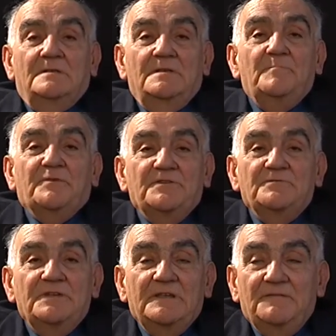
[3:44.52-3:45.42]
i
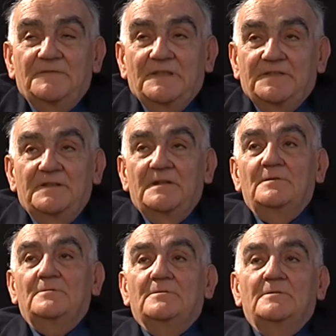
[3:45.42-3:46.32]
prigionieri fatti nel
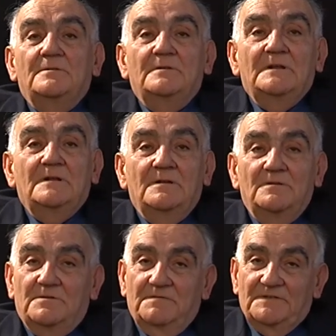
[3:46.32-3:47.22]
loro, nella
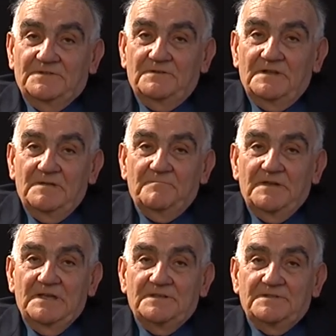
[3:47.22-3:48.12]
loro invasione dei
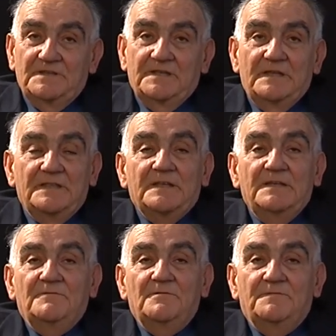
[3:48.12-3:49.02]
paesi, che
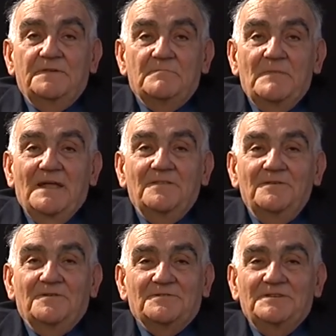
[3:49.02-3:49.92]
aderivano firmando,
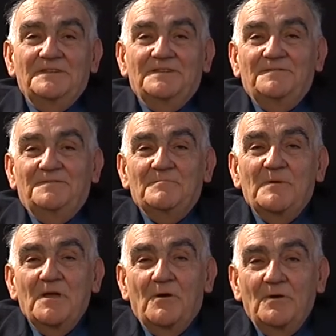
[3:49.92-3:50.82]
i cosiddetti
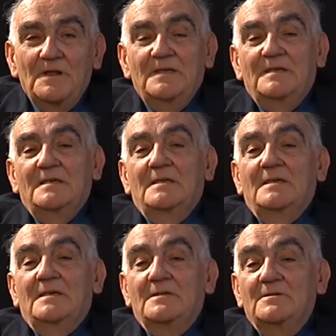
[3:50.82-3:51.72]
firmaioli,
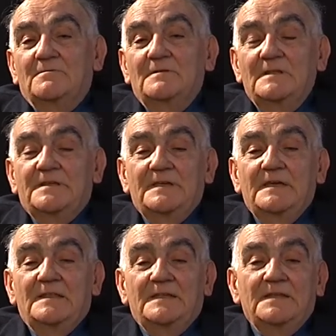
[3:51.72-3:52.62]
erano quelli che
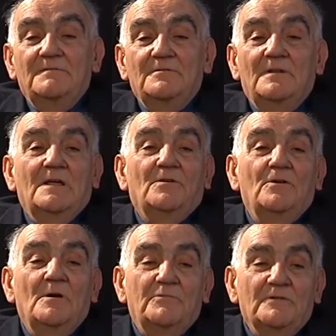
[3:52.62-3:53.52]
aderivano alla
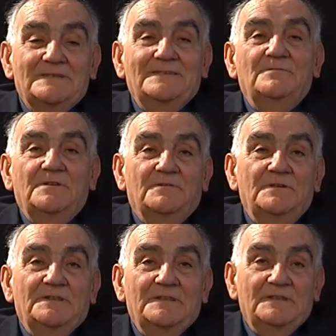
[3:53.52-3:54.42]
collaborazione con
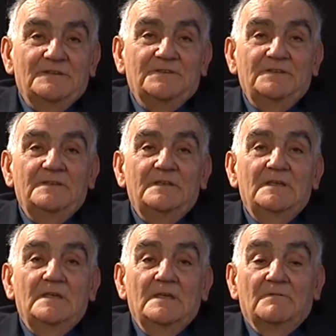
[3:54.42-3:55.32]
i tedeschi.
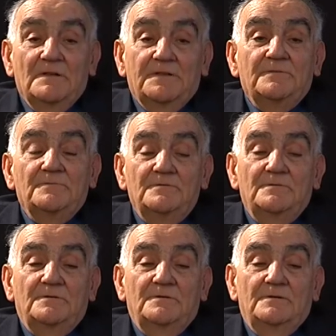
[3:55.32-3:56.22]

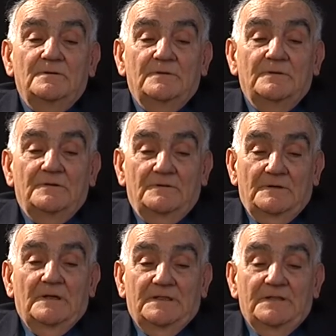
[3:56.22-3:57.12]
Qualcheduno
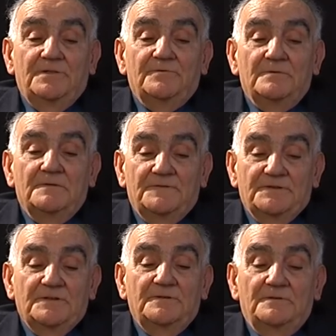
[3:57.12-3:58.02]
eh, addirittura
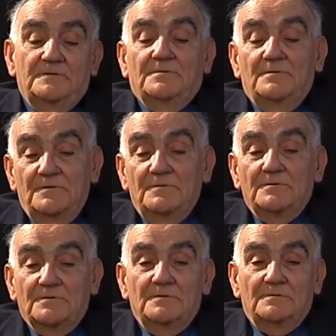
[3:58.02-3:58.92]
facendo con
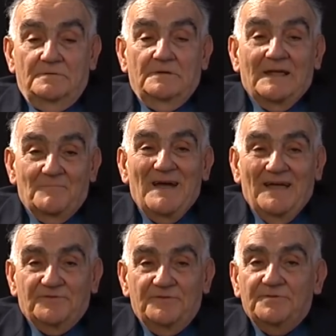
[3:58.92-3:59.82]
loro,
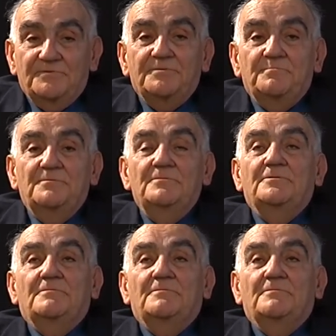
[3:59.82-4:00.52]
armato di tutto punto,